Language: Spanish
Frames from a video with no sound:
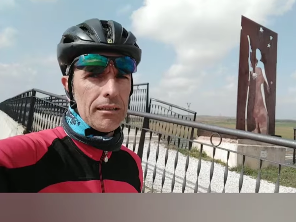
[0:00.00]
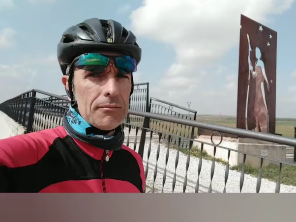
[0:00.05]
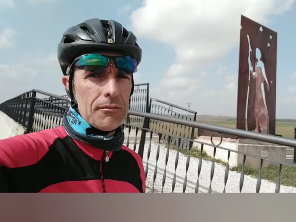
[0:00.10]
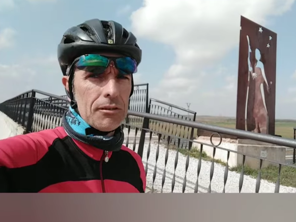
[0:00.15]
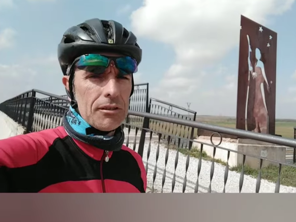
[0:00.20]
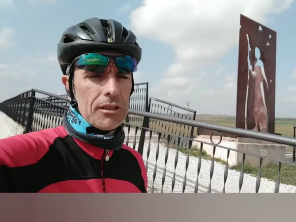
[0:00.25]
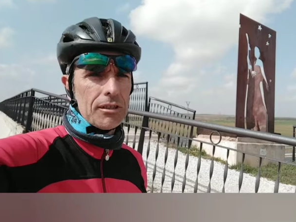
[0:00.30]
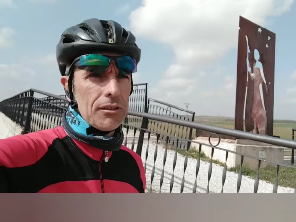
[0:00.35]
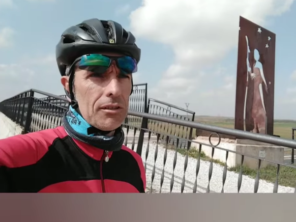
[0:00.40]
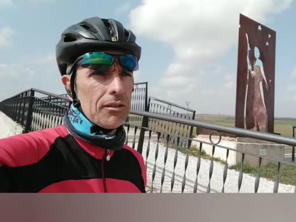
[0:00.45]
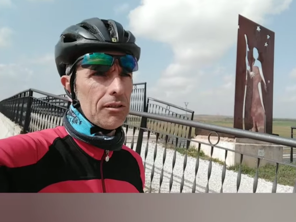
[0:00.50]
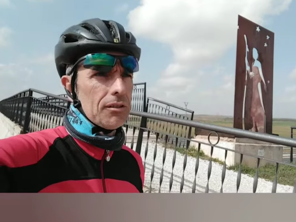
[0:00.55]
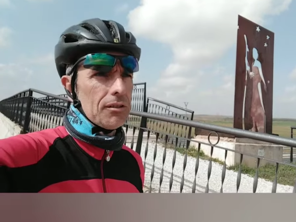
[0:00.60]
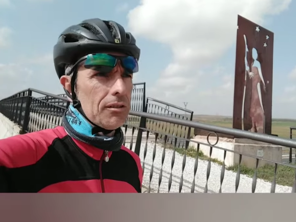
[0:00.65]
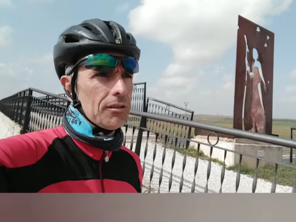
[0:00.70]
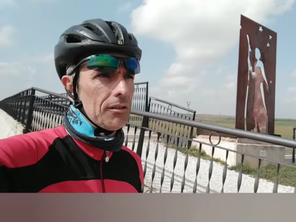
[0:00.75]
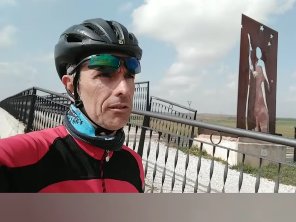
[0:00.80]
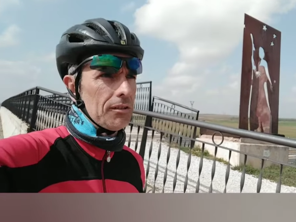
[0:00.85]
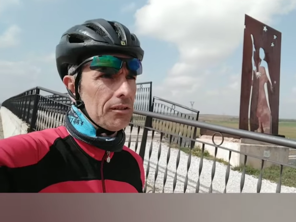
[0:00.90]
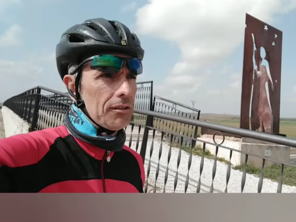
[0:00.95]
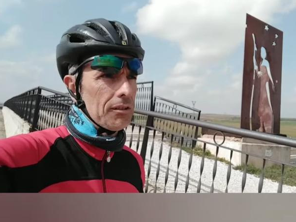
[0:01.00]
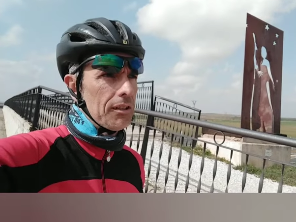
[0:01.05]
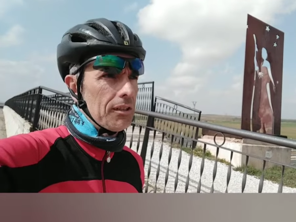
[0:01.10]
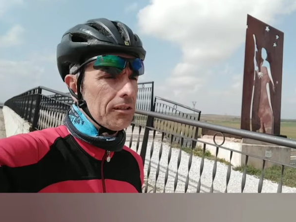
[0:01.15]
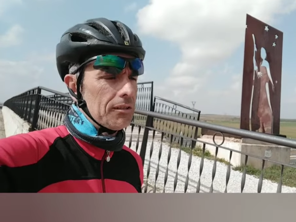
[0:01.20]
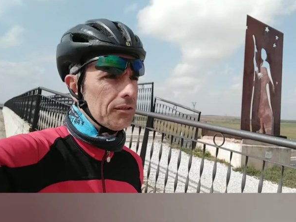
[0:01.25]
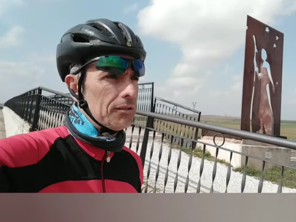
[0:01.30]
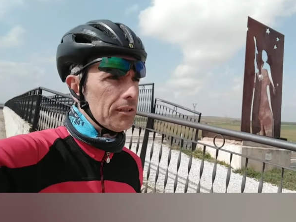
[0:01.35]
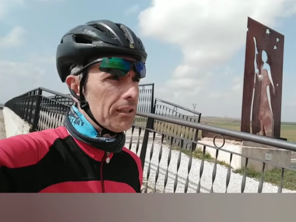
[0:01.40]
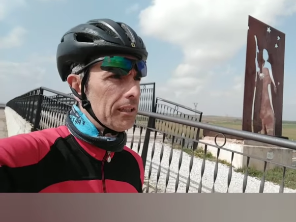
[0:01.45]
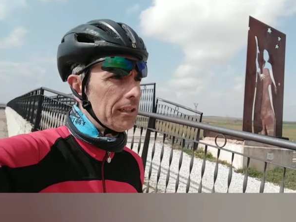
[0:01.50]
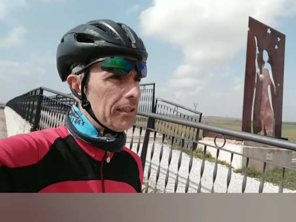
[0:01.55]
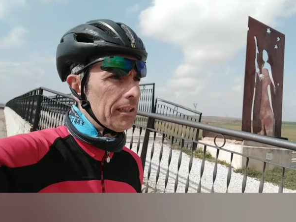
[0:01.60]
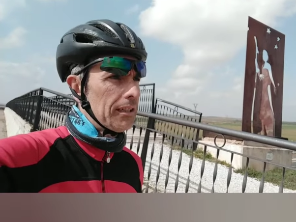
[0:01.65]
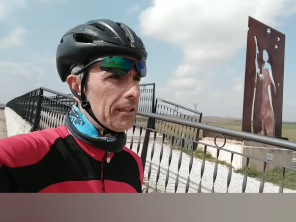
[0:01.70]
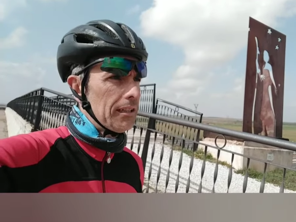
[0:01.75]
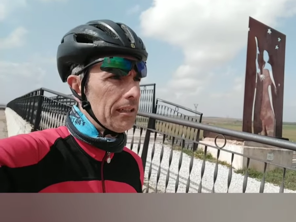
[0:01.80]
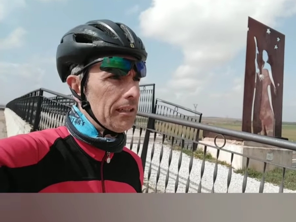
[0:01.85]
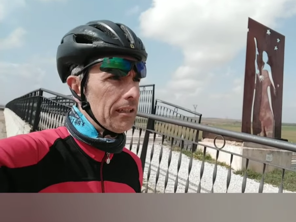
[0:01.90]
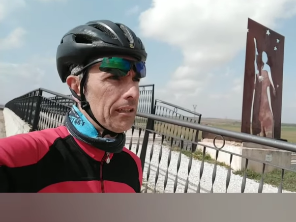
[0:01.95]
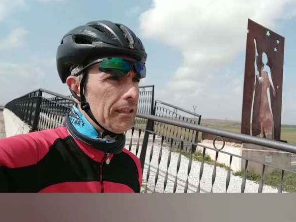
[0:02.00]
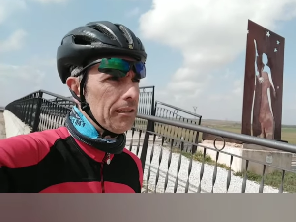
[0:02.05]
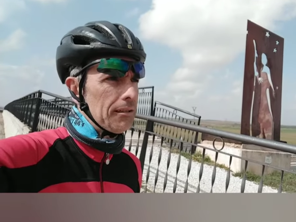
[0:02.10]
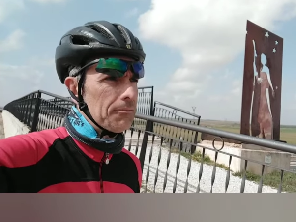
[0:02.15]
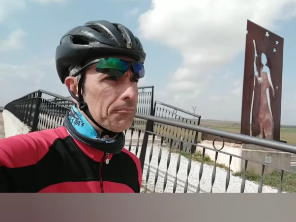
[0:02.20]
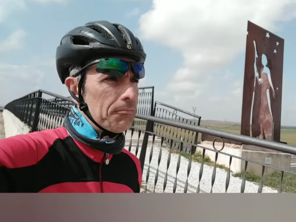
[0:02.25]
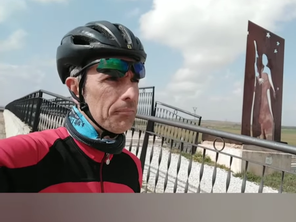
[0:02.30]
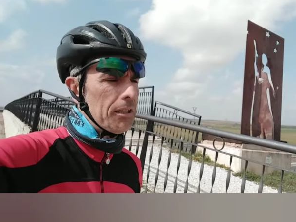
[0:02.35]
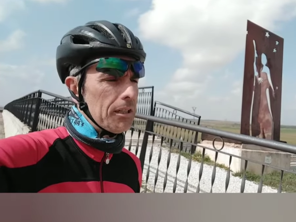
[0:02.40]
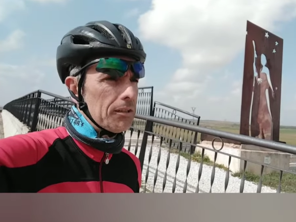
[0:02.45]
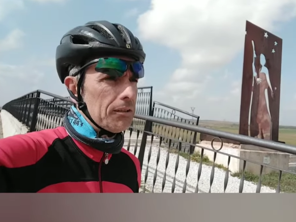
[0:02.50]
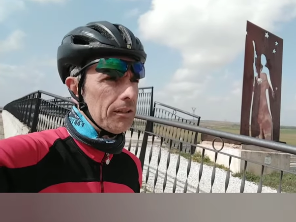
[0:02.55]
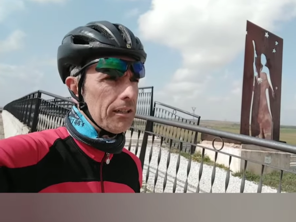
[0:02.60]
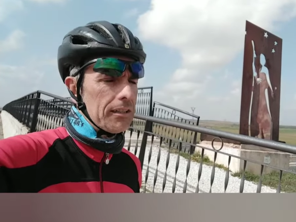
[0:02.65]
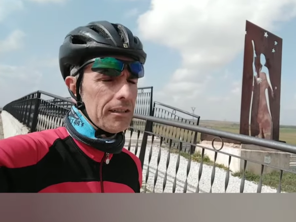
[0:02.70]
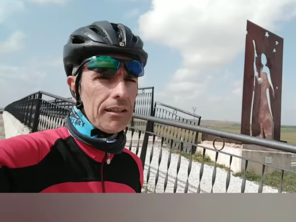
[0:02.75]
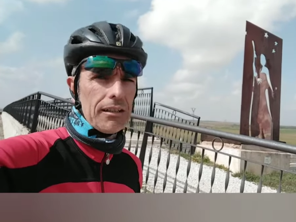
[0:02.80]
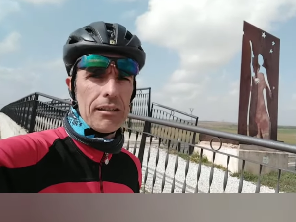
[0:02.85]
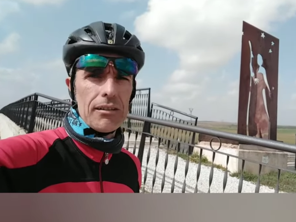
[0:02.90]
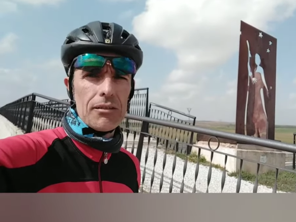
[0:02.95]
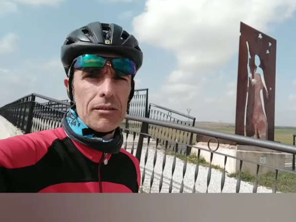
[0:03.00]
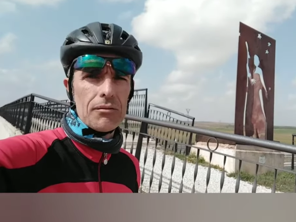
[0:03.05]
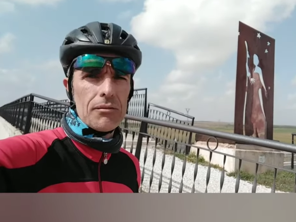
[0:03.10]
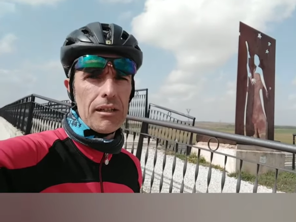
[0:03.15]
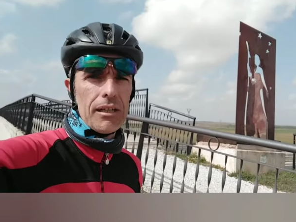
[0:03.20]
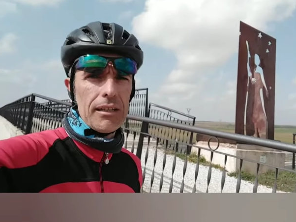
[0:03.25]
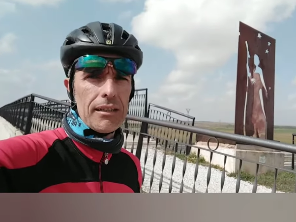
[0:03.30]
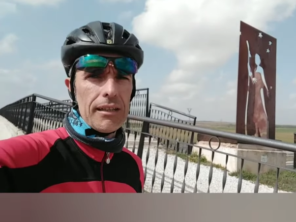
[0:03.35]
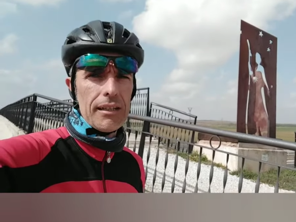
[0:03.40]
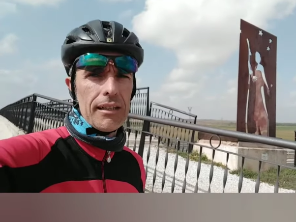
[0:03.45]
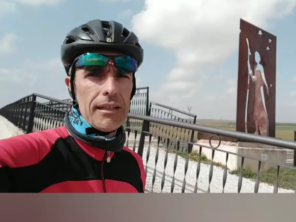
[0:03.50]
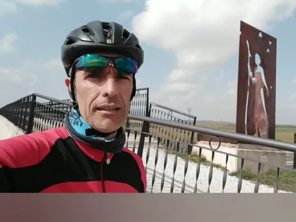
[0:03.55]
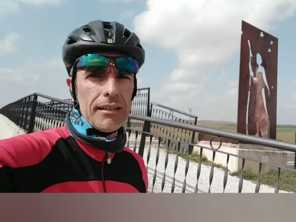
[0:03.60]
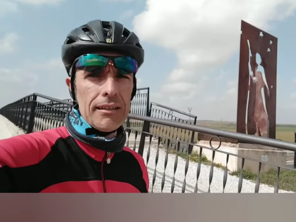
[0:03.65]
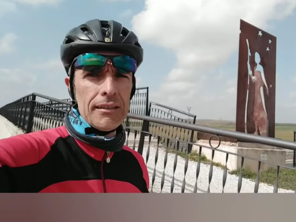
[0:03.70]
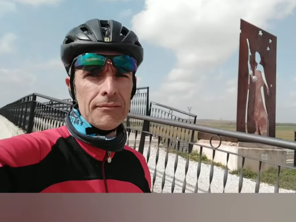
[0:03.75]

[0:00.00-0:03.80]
hemos hecho los 130 y pico, casi 140